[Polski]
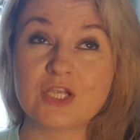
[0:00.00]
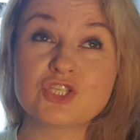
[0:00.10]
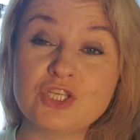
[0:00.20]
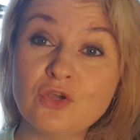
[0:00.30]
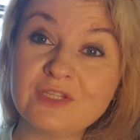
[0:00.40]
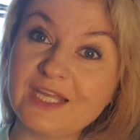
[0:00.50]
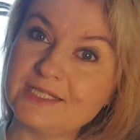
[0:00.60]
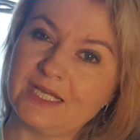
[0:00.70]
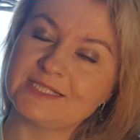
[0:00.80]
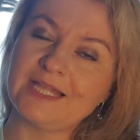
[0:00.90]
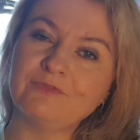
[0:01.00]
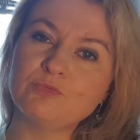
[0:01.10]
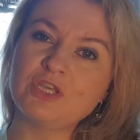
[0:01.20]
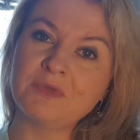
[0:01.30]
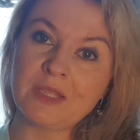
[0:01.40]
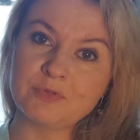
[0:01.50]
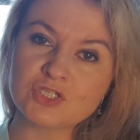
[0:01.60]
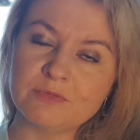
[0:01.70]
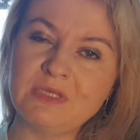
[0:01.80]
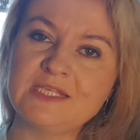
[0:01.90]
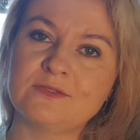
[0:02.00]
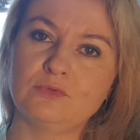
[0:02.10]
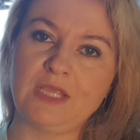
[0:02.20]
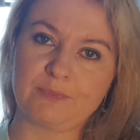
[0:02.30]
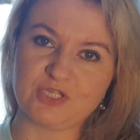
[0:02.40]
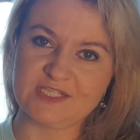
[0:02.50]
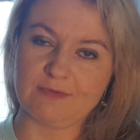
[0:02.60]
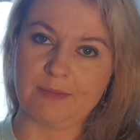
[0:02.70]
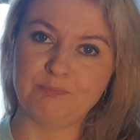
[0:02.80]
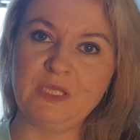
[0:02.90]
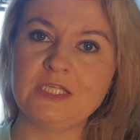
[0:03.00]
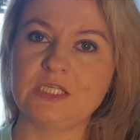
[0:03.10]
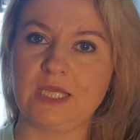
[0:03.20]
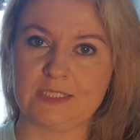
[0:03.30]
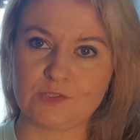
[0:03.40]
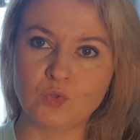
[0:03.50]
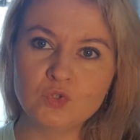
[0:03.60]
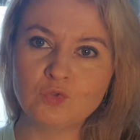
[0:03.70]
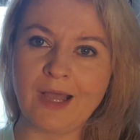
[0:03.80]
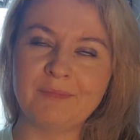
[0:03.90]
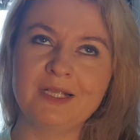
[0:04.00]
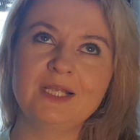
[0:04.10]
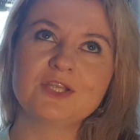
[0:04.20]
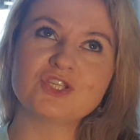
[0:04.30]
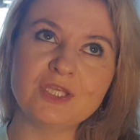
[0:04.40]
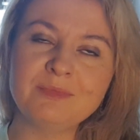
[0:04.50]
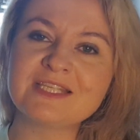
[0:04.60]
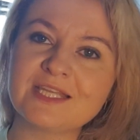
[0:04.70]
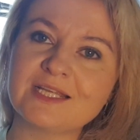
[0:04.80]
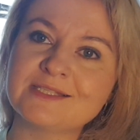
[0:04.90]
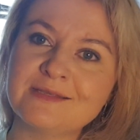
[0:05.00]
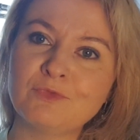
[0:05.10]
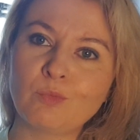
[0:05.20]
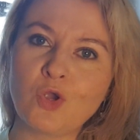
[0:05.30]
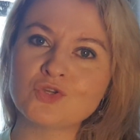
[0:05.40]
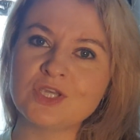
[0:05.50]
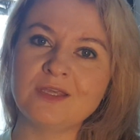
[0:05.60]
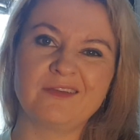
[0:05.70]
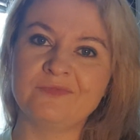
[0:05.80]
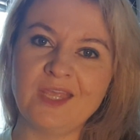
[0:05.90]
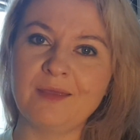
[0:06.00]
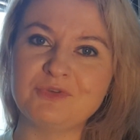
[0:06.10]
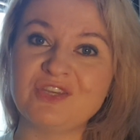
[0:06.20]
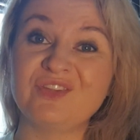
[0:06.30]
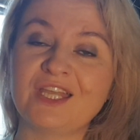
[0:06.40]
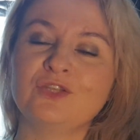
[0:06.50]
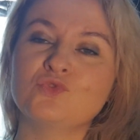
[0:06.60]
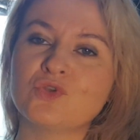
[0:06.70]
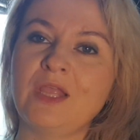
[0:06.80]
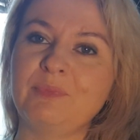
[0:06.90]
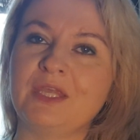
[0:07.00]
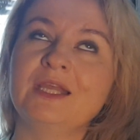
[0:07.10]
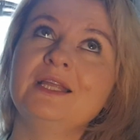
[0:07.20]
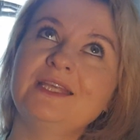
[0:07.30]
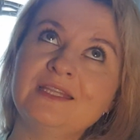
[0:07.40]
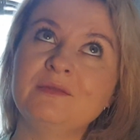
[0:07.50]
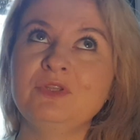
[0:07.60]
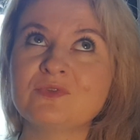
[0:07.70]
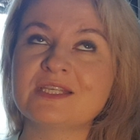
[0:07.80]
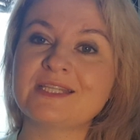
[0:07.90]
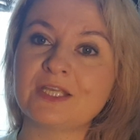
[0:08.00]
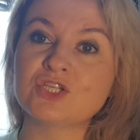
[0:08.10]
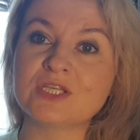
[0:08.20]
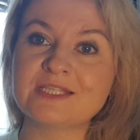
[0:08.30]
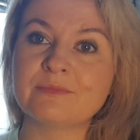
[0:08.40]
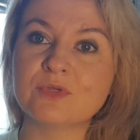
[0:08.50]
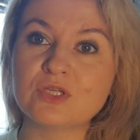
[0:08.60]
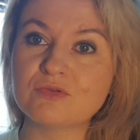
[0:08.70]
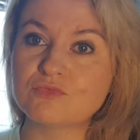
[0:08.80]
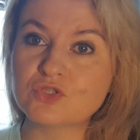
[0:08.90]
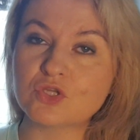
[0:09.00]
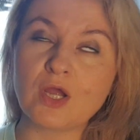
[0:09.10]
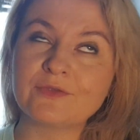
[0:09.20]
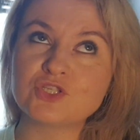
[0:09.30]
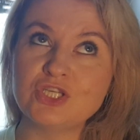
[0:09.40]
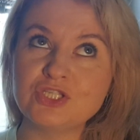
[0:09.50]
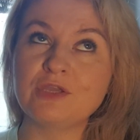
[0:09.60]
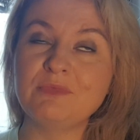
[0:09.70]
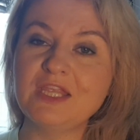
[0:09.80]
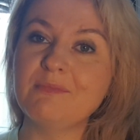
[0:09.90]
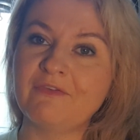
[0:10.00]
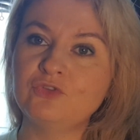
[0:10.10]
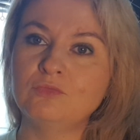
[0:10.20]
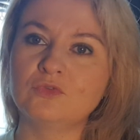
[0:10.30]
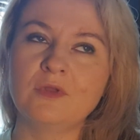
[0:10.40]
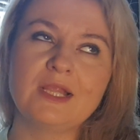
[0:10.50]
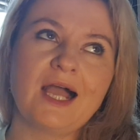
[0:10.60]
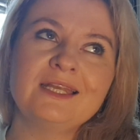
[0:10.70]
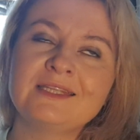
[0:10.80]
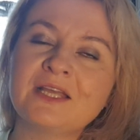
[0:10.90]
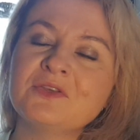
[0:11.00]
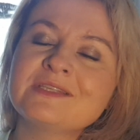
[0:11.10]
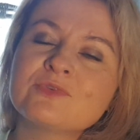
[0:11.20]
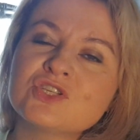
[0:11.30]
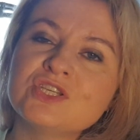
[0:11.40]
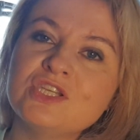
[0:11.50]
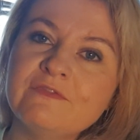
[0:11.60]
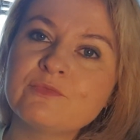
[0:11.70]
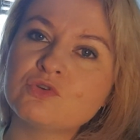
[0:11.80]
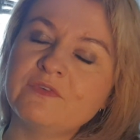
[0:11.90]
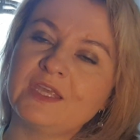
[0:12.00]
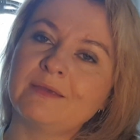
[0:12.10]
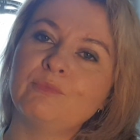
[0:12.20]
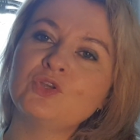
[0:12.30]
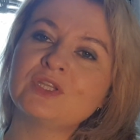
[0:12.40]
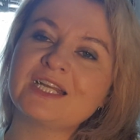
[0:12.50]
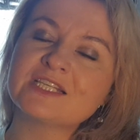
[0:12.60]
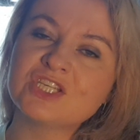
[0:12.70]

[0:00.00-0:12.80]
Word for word: czy ja teraz, jak stawiam siebie na pierwszym miejscu, jak przestałam pić, jak schudłam, czy im jest teraz ze mną gorzej? Nie, mi się wydaje dużo lepiej. Jeden minus jest taki, że jestem y, trochę częściej mnie nie ma w domu, ale tak jestem szczęśliwym człowiekiem, bo ja teraz